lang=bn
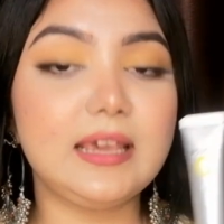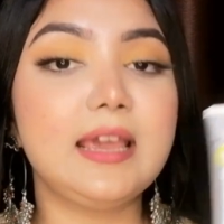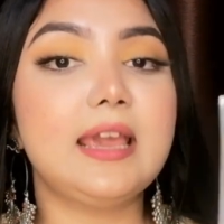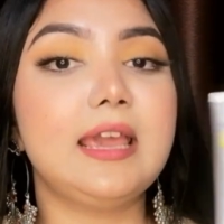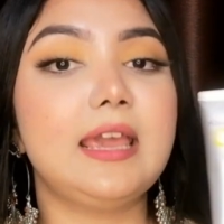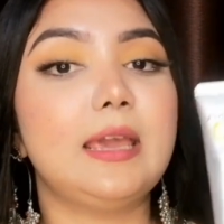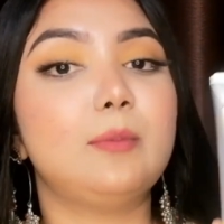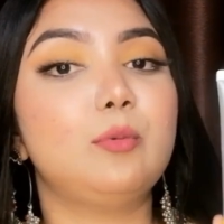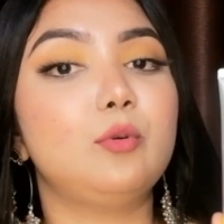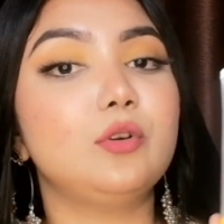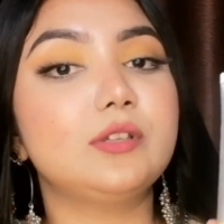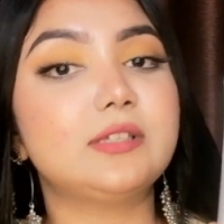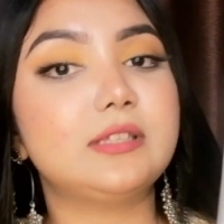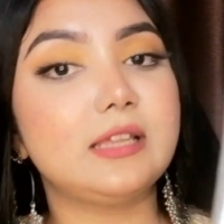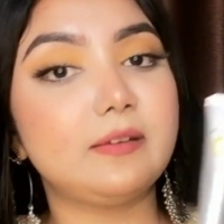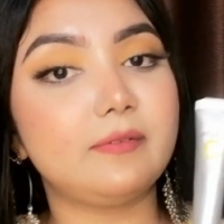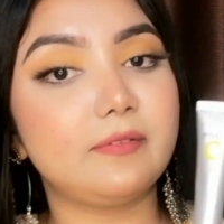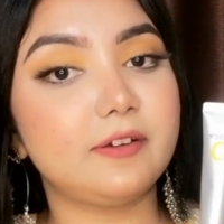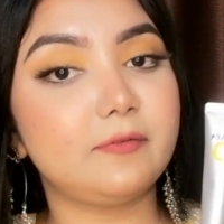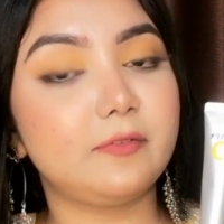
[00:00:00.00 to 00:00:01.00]
এবং
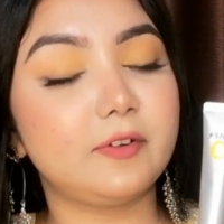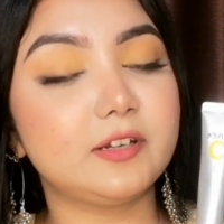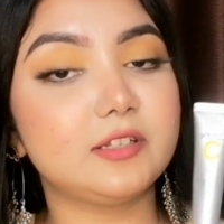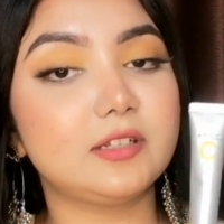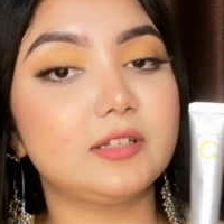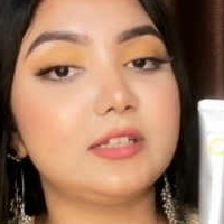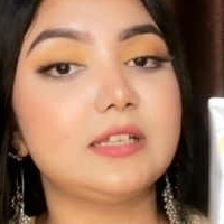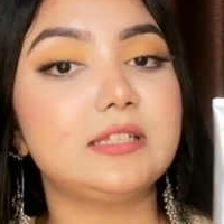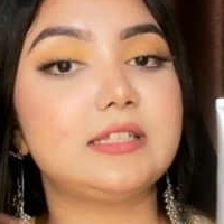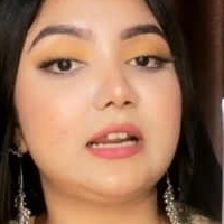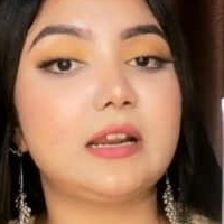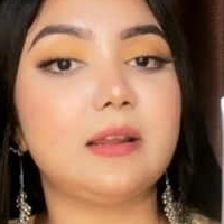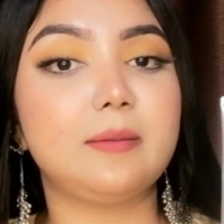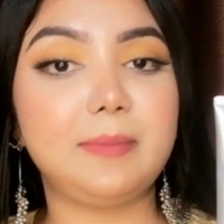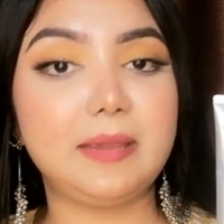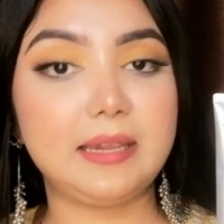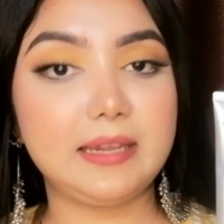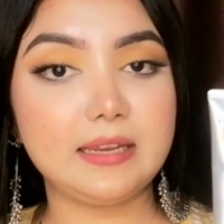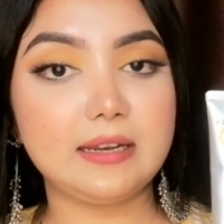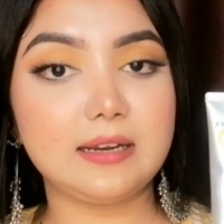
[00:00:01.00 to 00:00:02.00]
সিলভার ভার্সনটা যারা
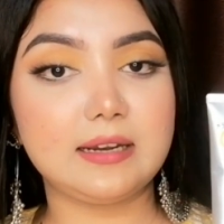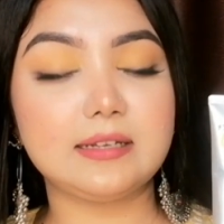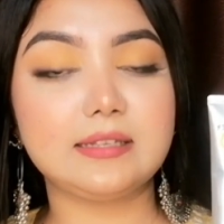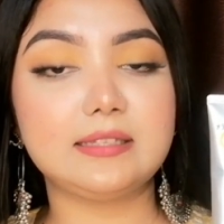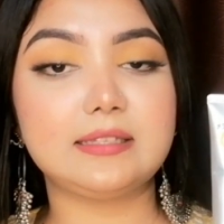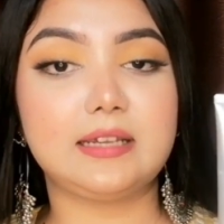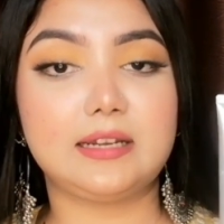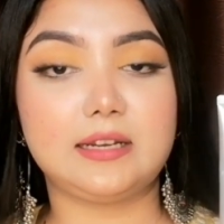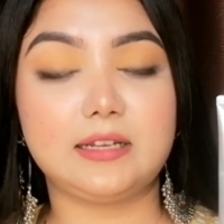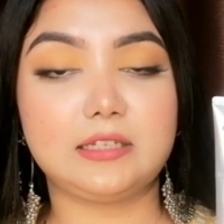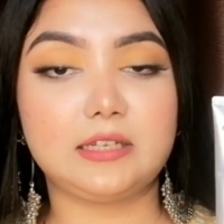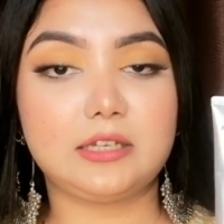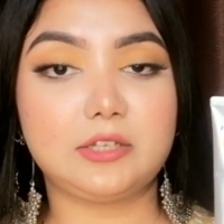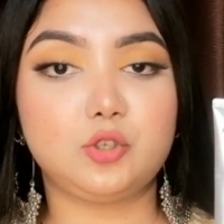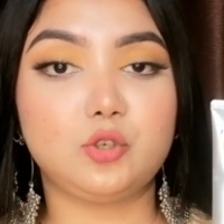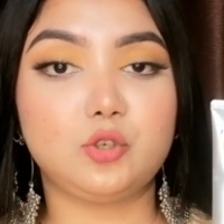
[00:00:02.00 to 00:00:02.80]
বিগিনার্স যারা চাচ্ছ যে